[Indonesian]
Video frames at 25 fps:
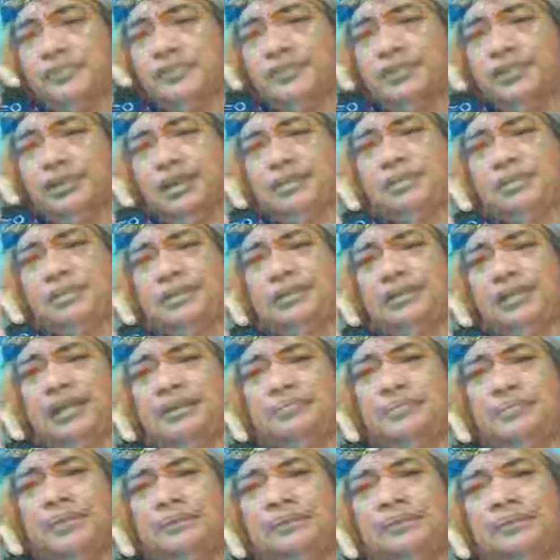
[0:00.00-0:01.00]

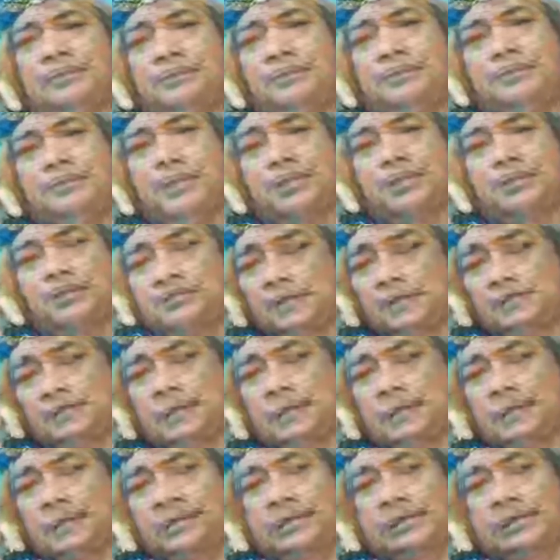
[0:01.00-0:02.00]
remeh-temeh bukan. Ini masalah
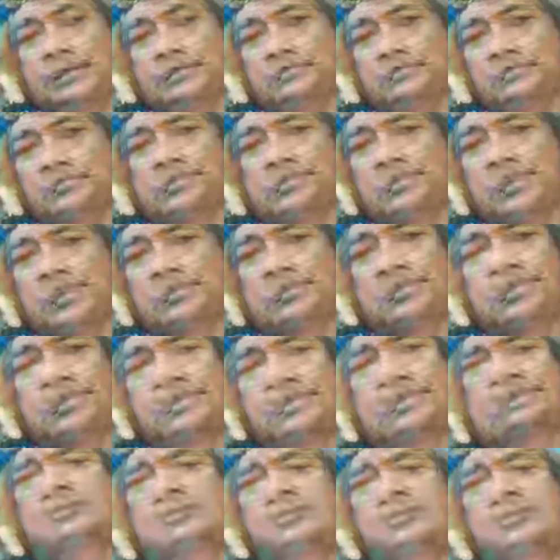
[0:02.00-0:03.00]
yang sangat besar
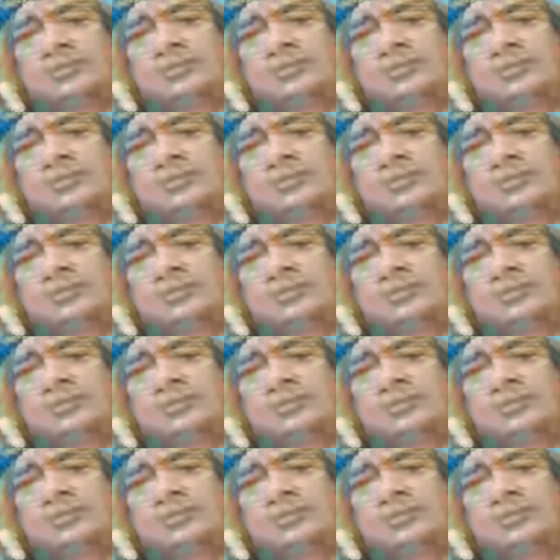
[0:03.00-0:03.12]
sekali.